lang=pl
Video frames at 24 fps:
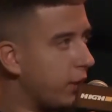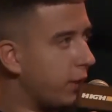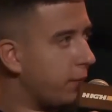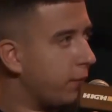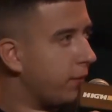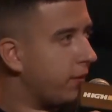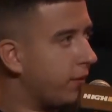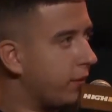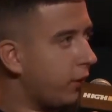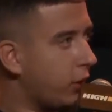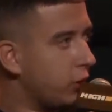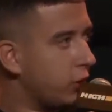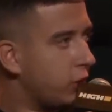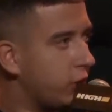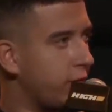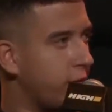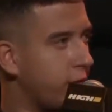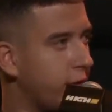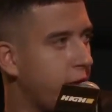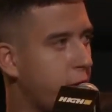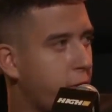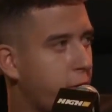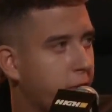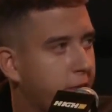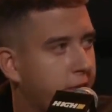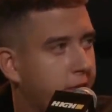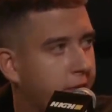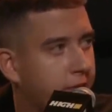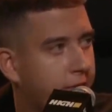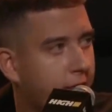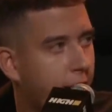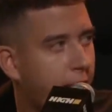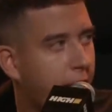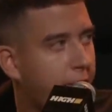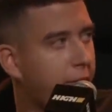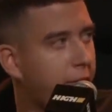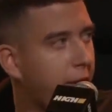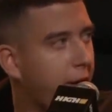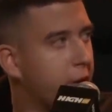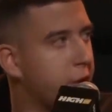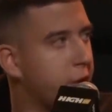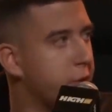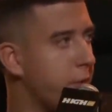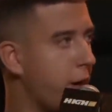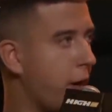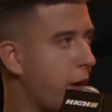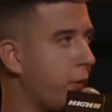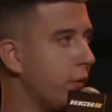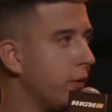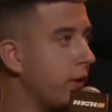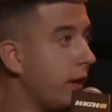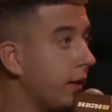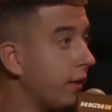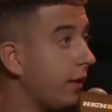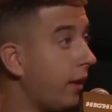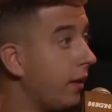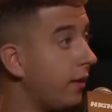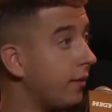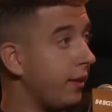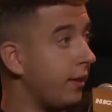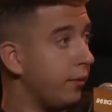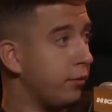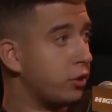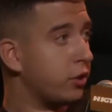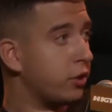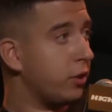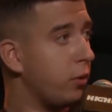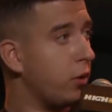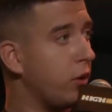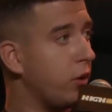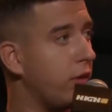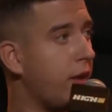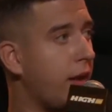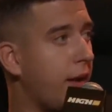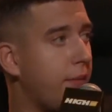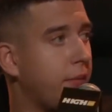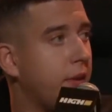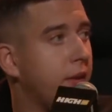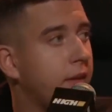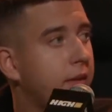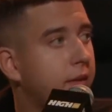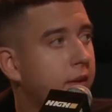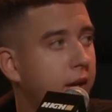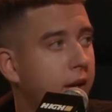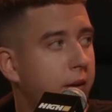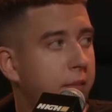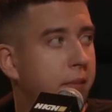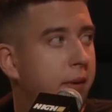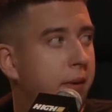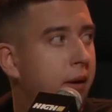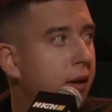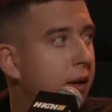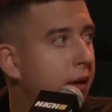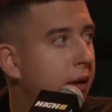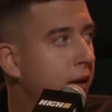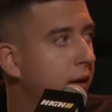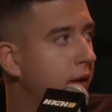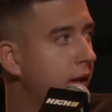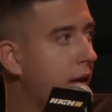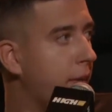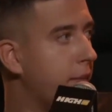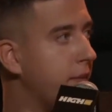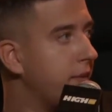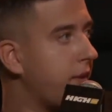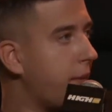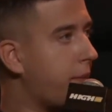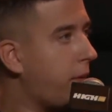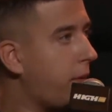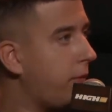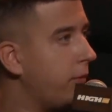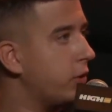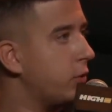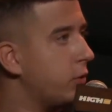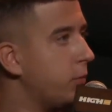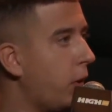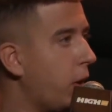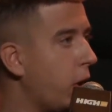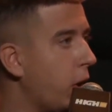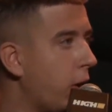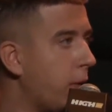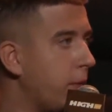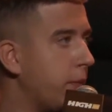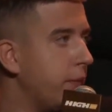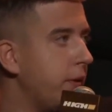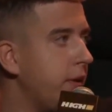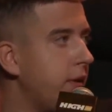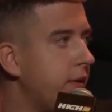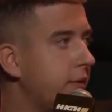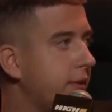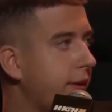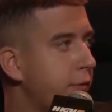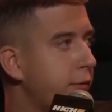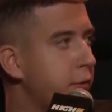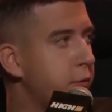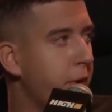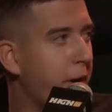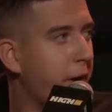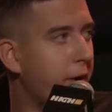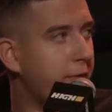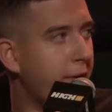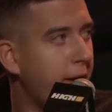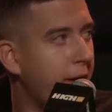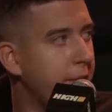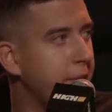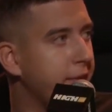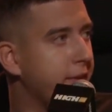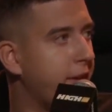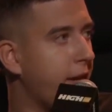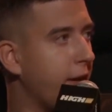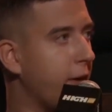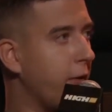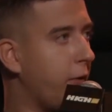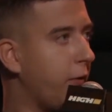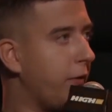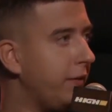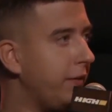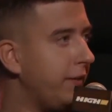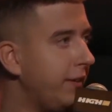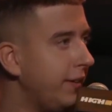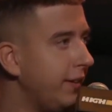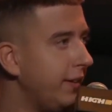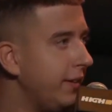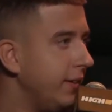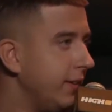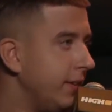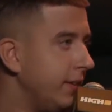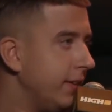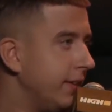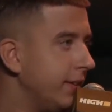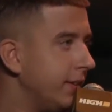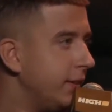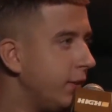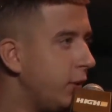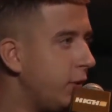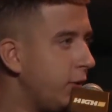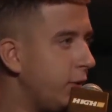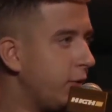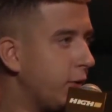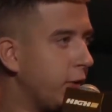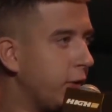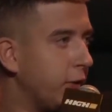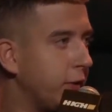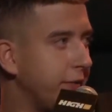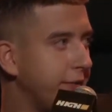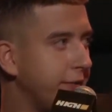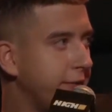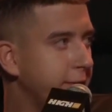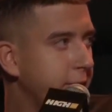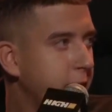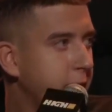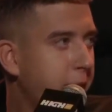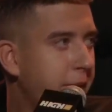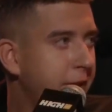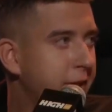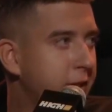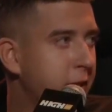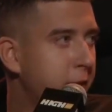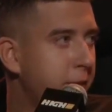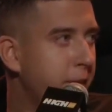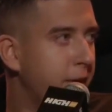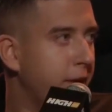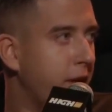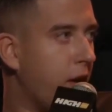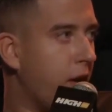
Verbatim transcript: że jakby stąd się wynikł cała fala śmiechu i tak dalej. Sam zresztą oglądałem ten stream, jakby zapowiedź moją i sam śmiechowałem z tego. No i co? Zobaczymy. Dobra, tylko